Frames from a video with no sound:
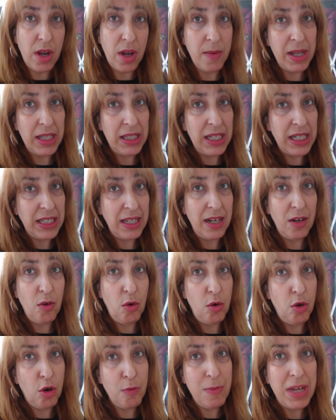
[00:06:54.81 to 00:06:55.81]
que van desde el
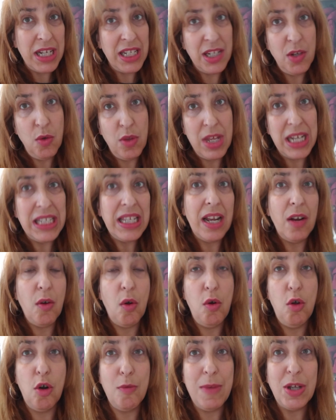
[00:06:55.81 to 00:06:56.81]
color más nude hasta el
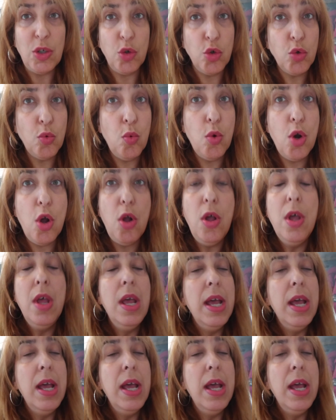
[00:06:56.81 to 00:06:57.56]
color más oscuro,